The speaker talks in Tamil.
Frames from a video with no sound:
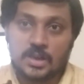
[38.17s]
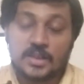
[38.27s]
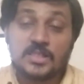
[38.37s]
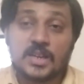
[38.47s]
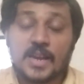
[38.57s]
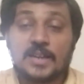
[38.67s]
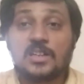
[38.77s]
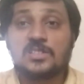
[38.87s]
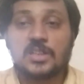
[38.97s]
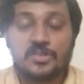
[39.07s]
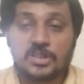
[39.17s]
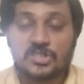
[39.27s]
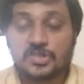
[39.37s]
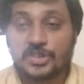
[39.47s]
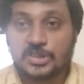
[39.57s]
எந்த கேண்டில் ஸ்டிக் வந்து
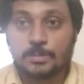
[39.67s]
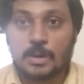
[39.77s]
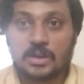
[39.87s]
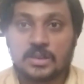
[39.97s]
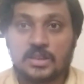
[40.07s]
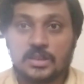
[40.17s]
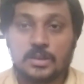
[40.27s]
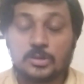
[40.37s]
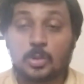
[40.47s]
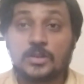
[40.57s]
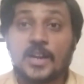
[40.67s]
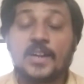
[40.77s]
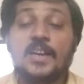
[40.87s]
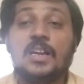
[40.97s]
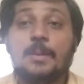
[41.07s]
வச்சு வச்சு பார்க்குறது ஸோ
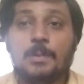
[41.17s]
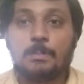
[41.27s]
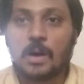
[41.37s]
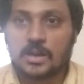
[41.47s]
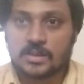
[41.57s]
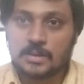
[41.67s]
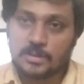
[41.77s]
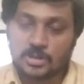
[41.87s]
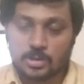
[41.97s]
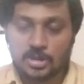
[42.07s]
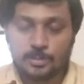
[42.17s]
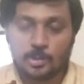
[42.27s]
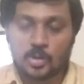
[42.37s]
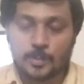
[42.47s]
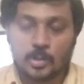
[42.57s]
டெக்னிக்கல் எப்படி பார்க்குறது அப்படின்னு சொல்லிட்டு
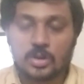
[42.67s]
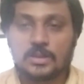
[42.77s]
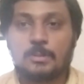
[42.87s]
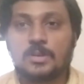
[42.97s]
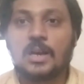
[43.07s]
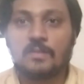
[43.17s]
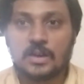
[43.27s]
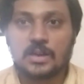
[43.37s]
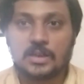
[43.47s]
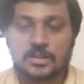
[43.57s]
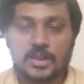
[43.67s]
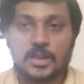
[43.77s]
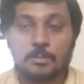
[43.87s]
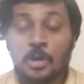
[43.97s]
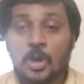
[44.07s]
போக போக தான் வந்து அவங்களுக்கு
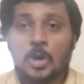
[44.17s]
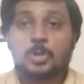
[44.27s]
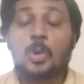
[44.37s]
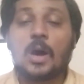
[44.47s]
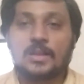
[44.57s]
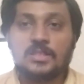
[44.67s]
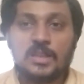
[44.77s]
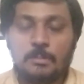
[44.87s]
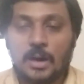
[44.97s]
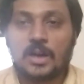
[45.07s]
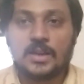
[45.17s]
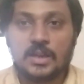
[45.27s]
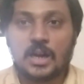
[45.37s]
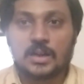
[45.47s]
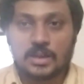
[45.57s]
தெரியும் ஸோ அந்த மாதிரி
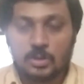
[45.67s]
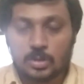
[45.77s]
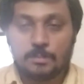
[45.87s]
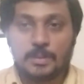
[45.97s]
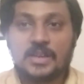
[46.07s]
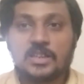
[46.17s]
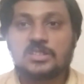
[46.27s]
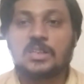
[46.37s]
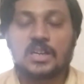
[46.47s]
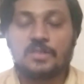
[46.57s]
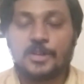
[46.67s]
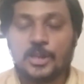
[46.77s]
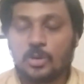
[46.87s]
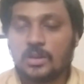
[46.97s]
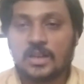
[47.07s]
ஈஸியான ஒரு பிகினர்ஸுக்கான
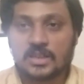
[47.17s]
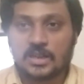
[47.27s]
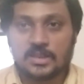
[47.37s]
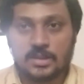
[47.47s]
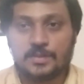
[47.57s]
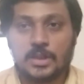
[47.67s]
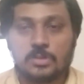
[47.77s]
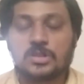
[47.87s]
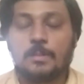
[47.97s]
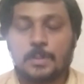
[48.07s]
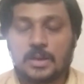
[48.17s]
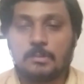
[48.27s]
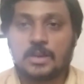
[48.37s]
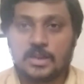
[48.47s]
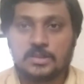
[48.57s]
வீடியோ தான் அதனால் இந்த வீடியோ ஸ்கிப்
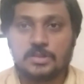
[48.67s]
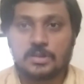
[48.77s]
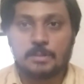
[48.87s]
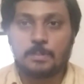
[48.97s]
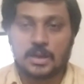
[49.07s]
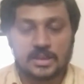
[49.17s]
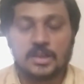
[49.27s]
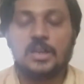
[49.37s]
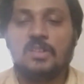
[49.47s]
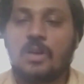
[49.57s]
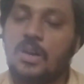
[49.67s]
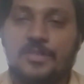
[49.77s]
பண்ணாமல் கடைசி வர பாருங்கள் வாங்க